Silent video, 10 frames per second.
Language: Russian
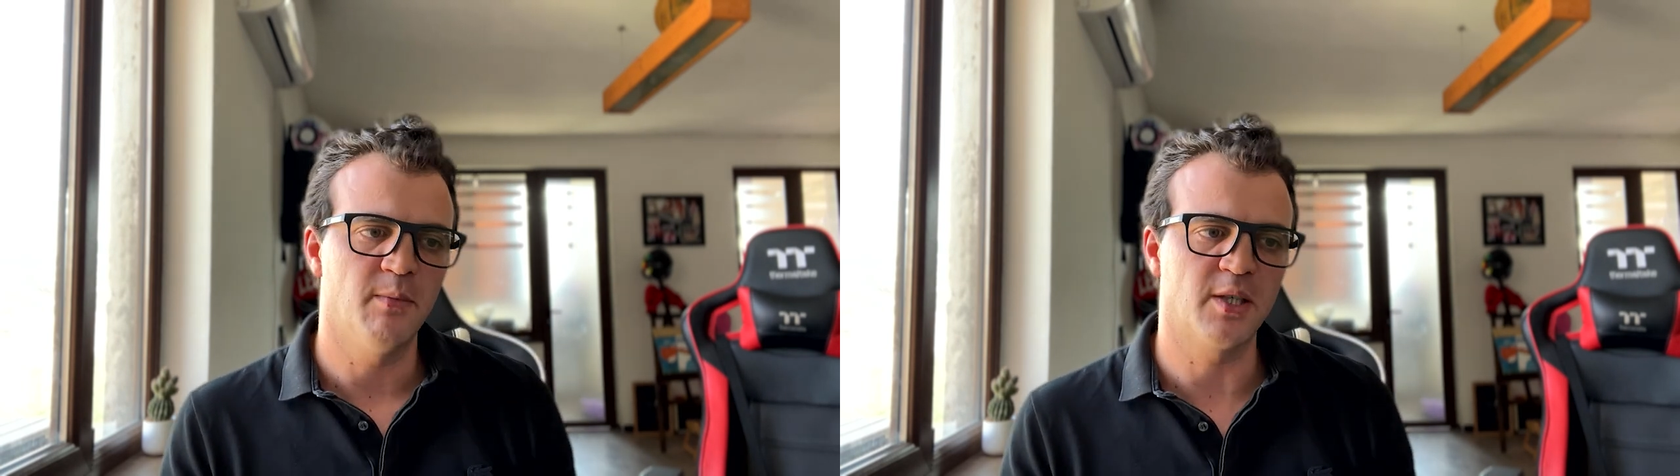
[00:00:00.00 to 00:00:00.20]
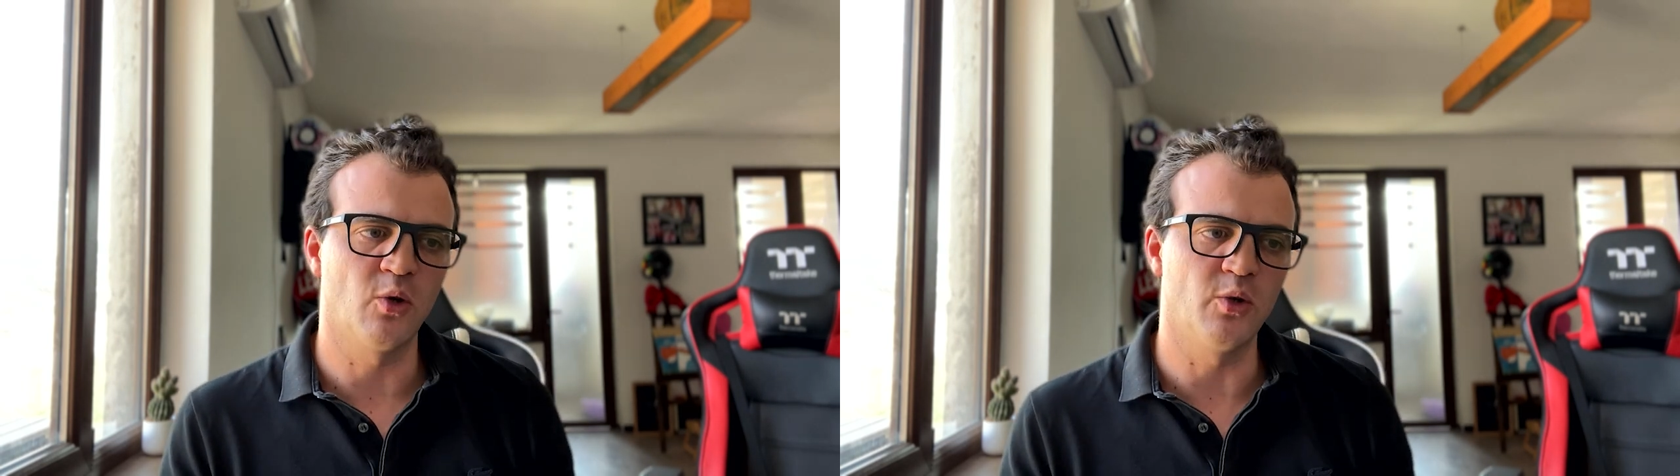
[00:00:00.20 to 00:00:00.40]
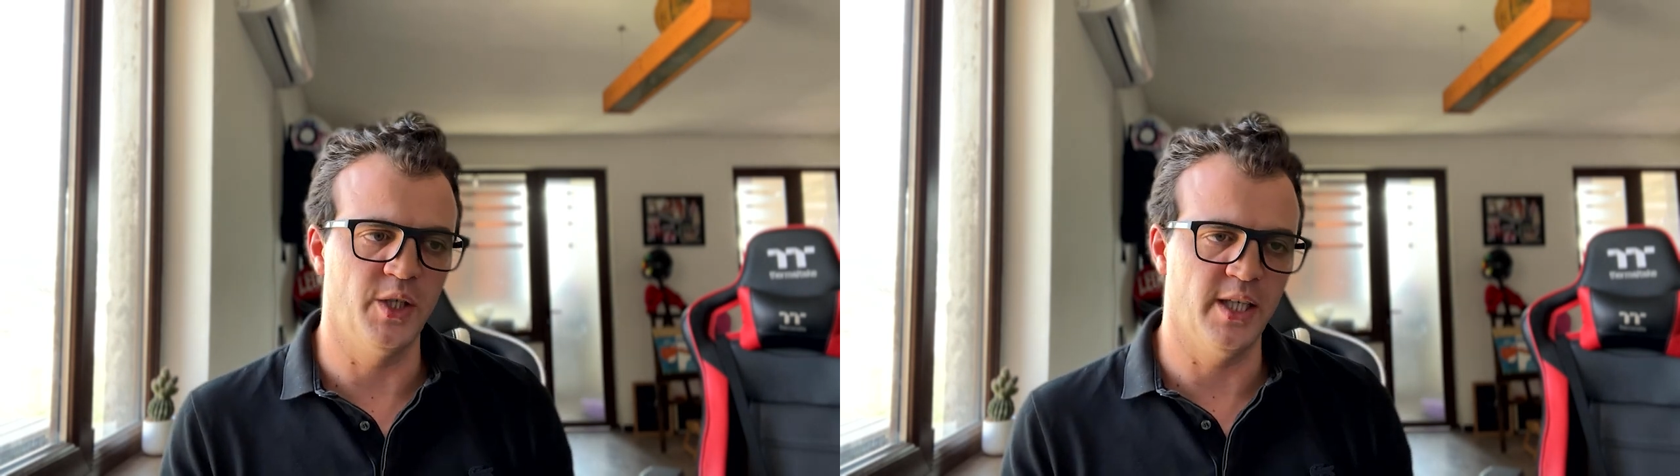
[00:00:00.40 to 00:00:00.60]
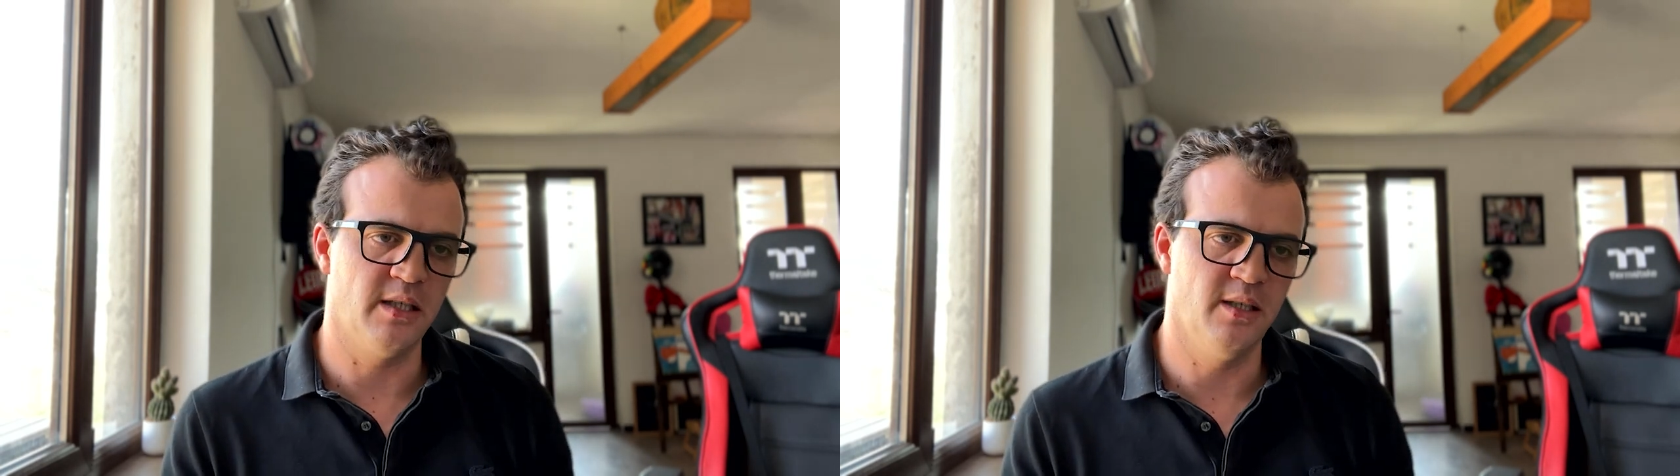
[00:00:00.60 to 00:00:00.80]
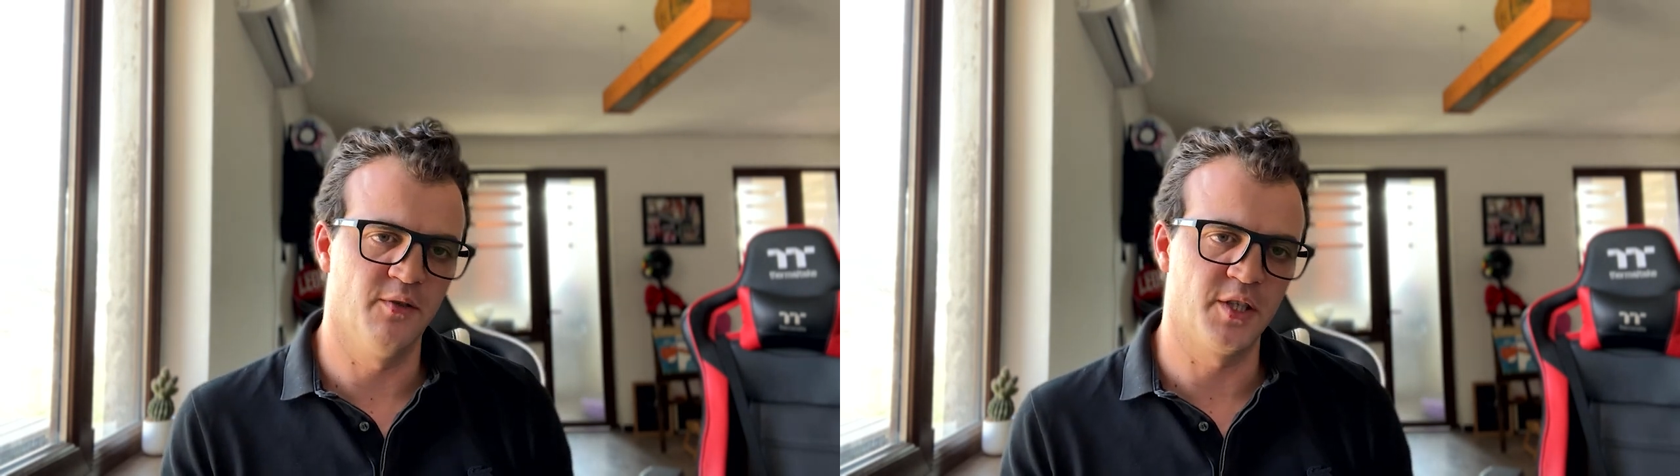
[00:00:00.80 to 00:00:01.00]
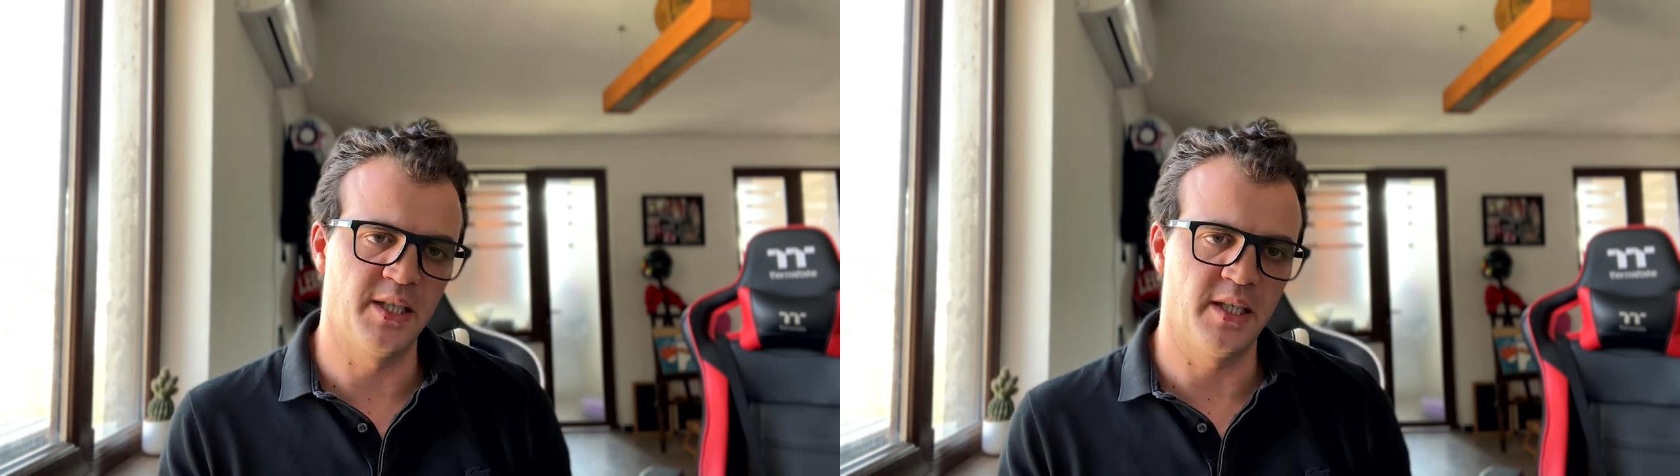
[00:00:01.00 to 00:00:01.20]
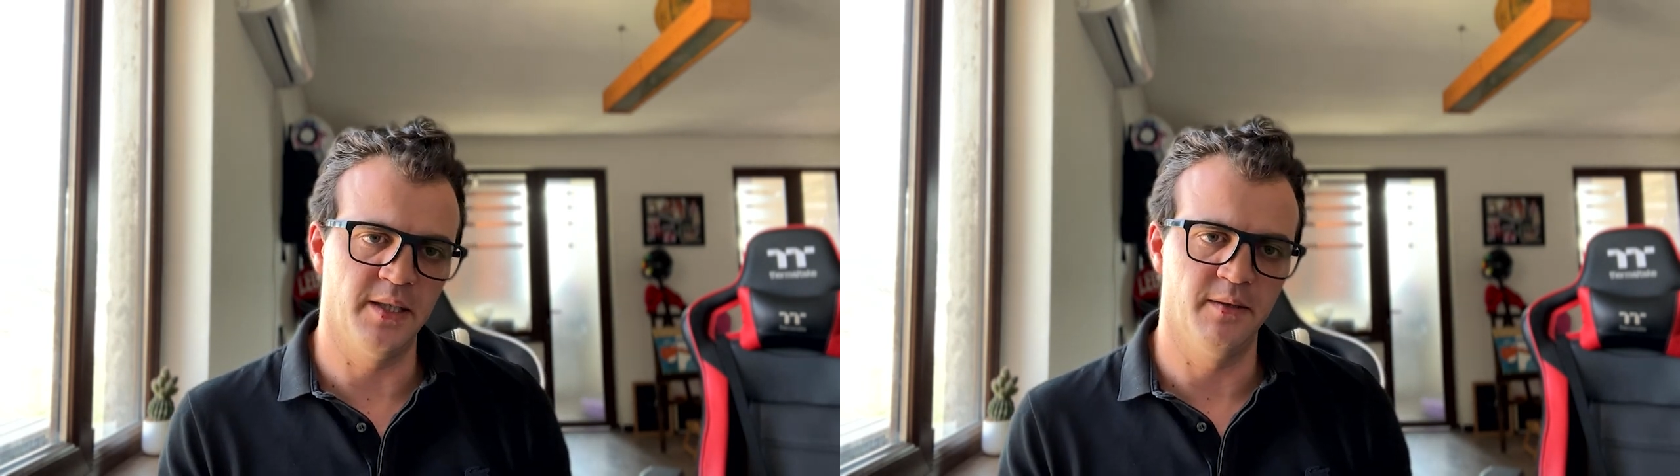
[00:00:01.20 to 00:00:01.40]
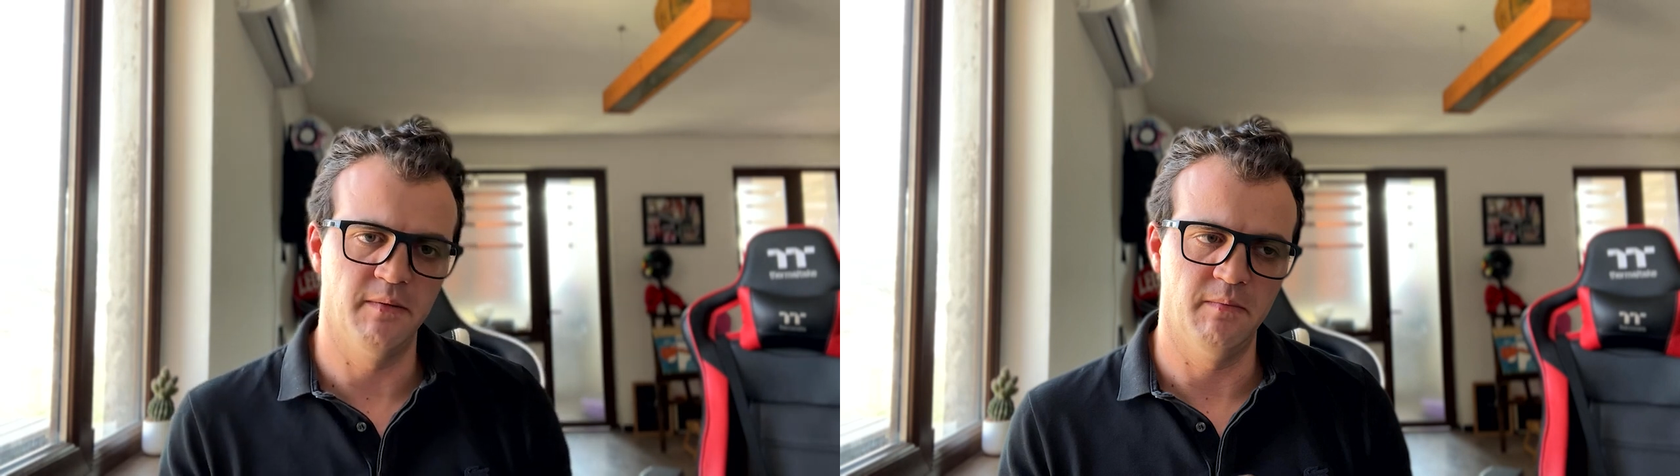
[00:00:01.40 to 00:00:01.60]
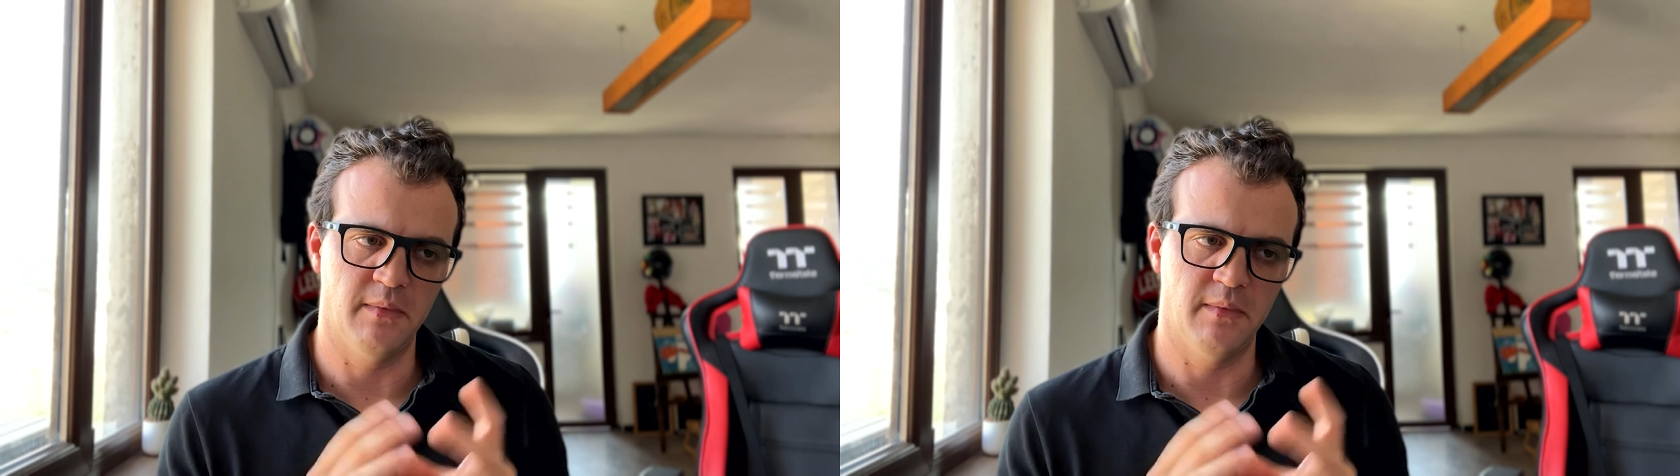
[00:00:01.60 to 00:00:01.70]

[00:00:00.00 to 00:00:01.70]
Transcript: Поскольку если в рынке